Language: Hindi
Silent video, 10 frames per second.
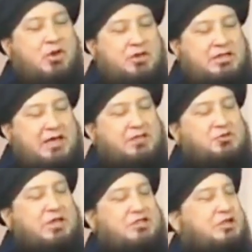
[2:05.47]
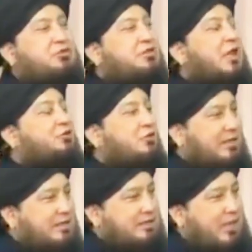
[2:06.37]
और जहाँ तक जो है इसके फजायल
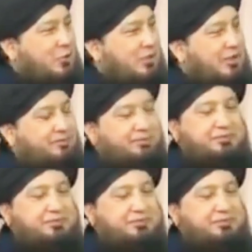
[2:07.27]
फवायद का ताल्लुक है